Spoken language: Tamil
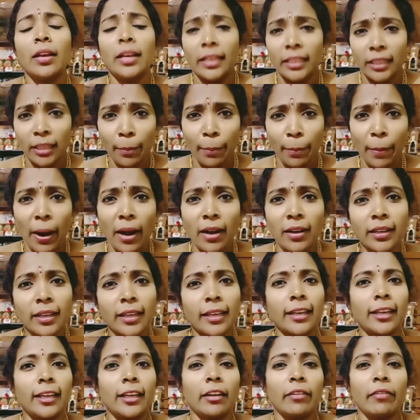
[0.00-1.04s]
இந்த பால்
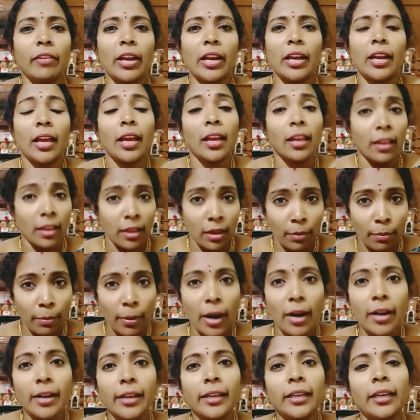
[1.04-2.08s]
கறக்கிற வேலை
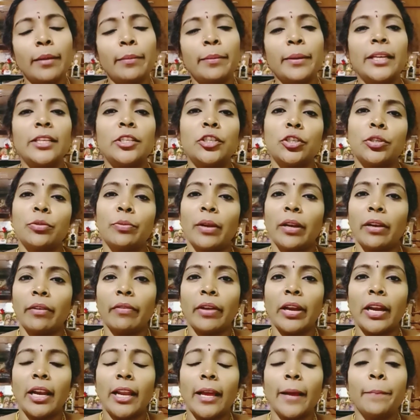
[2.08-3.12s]
மாடுகளை மேய்ச்சிட்டு வர்ற
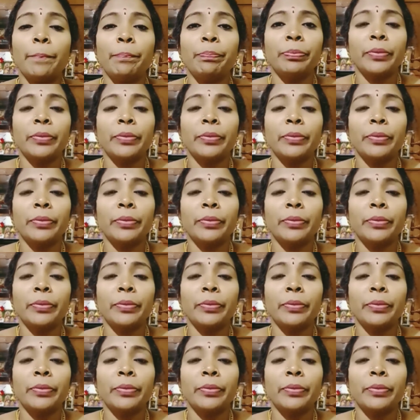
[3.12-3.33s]
வேலை